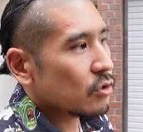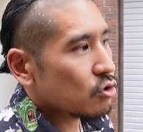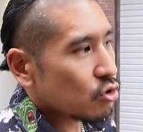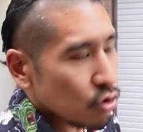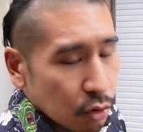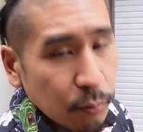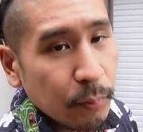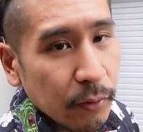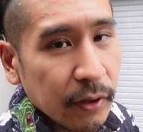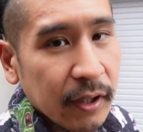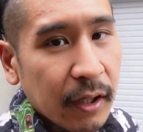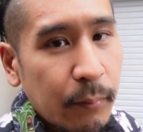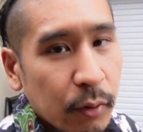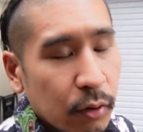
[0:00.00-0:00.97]
Yo, por
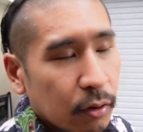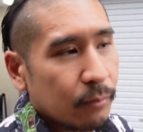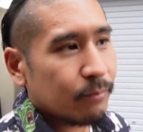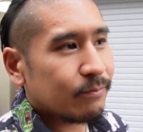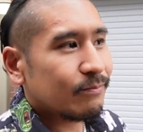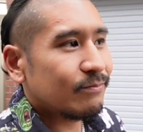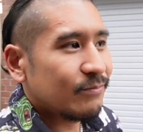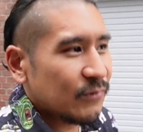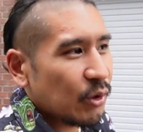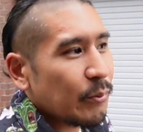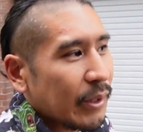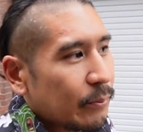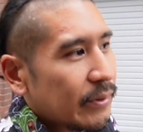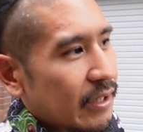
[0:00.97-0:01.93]
ejemplo, no
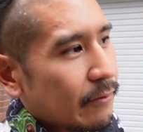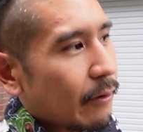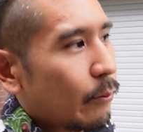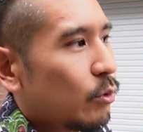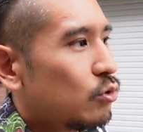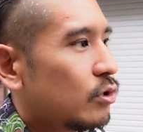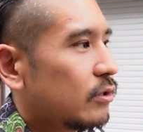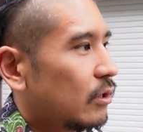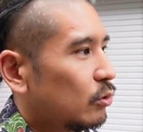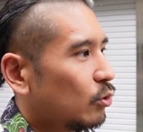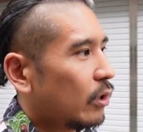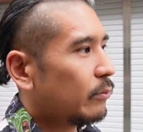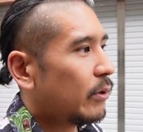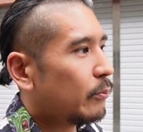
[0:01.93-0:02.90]
me animaba mucho a
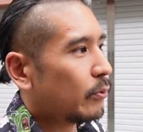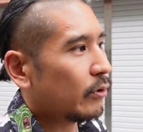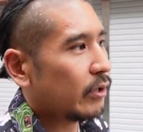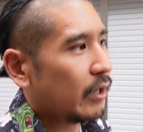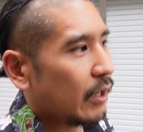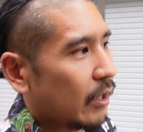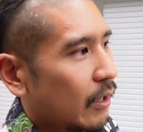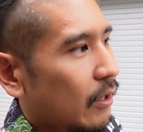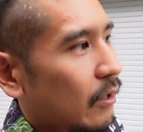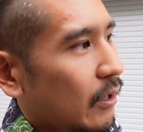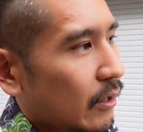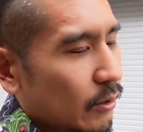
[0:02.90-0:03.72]
tatuarme porque